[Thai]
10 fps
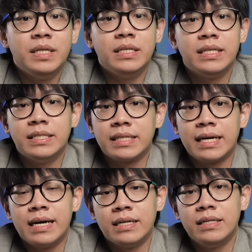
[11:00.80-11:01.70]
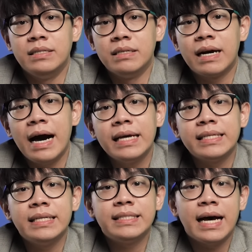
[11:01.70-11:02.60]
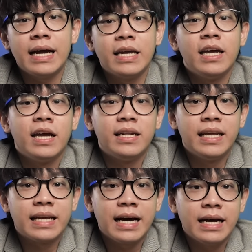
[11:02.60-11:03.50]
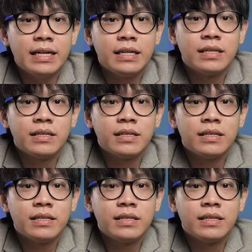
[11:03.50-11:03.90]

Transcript: ดำเนินกิจการหรือค่าใช้จ่ายในการ